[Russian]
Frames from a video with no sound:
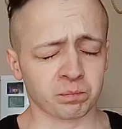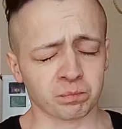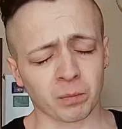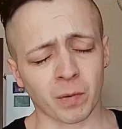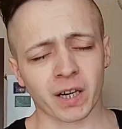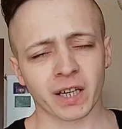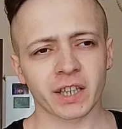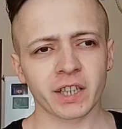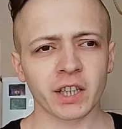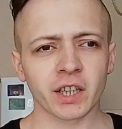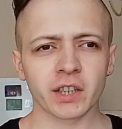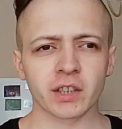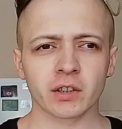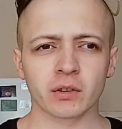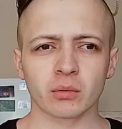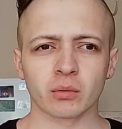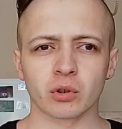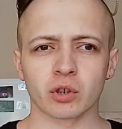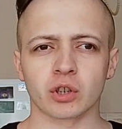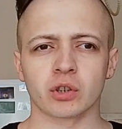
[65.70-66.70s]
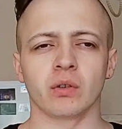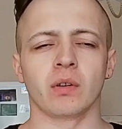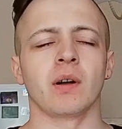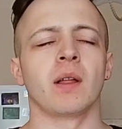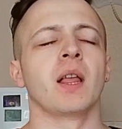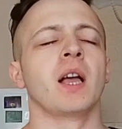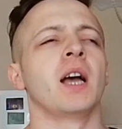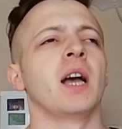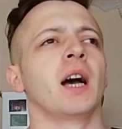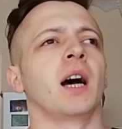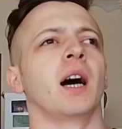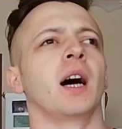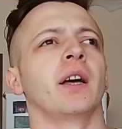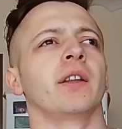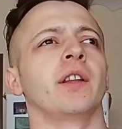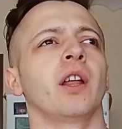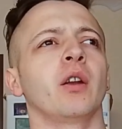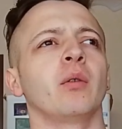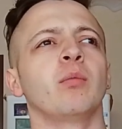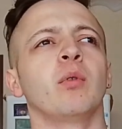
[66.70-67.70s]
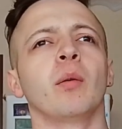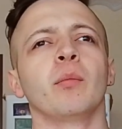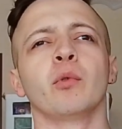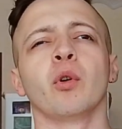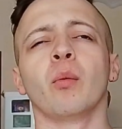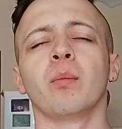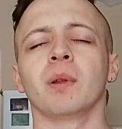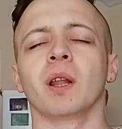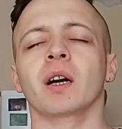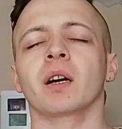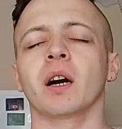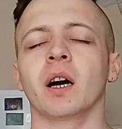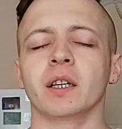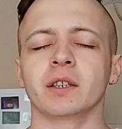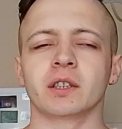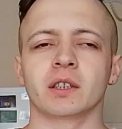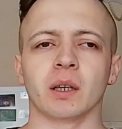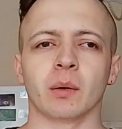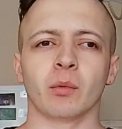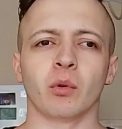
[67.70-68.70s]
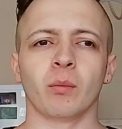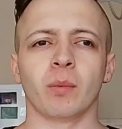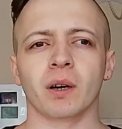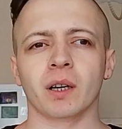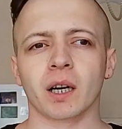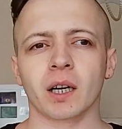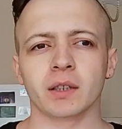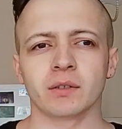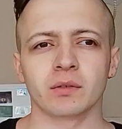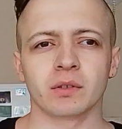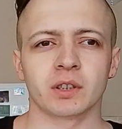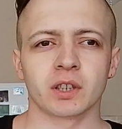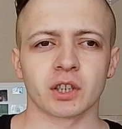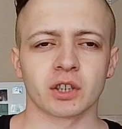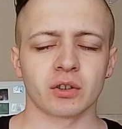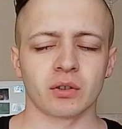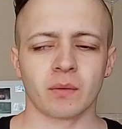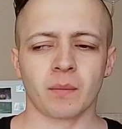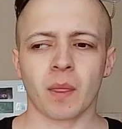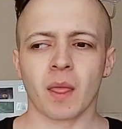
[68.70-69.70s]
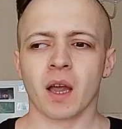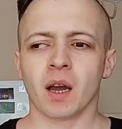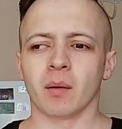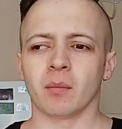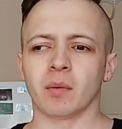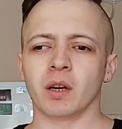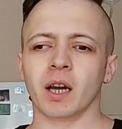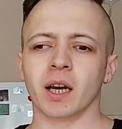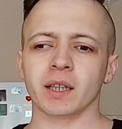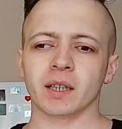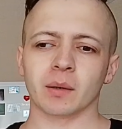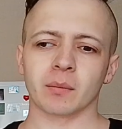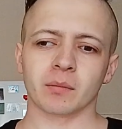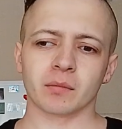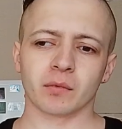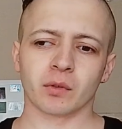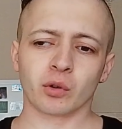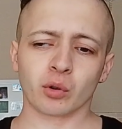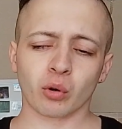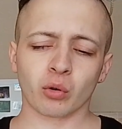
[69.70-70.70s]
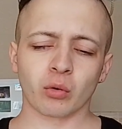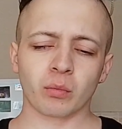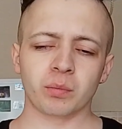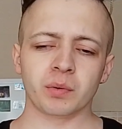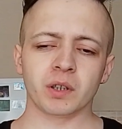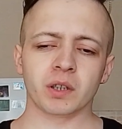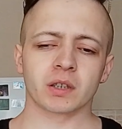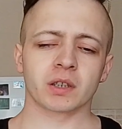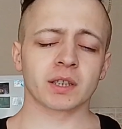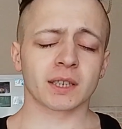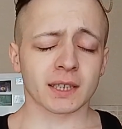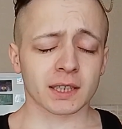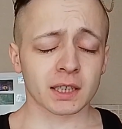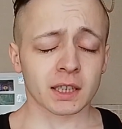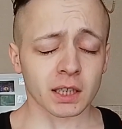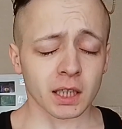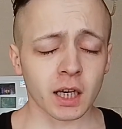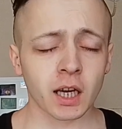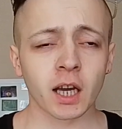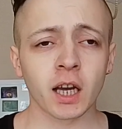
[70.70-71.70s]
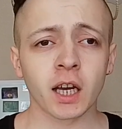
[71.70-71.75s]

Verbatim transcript: маркетингу, что а, на любом новом плакате там ну, показывается, что, бля, там, ну, купи с, с,